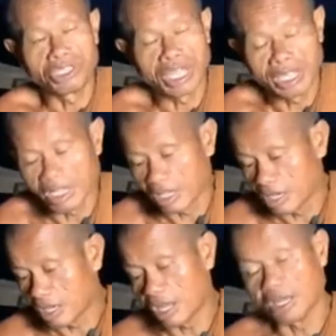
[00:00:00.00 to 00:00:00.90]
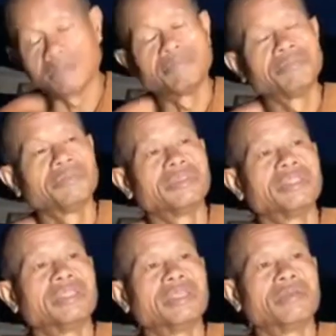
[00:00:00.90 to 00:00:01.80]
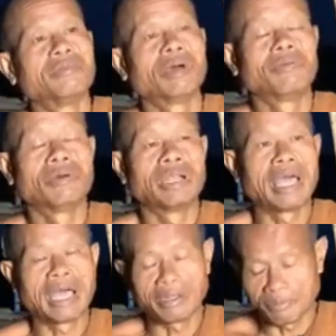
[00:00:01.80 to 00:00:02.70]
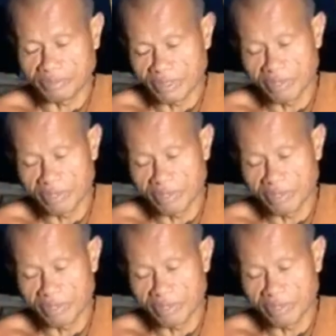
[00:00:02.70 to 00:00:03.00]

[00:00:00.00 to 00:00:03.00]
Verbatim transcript: ของจิตใจนั่นภาวนา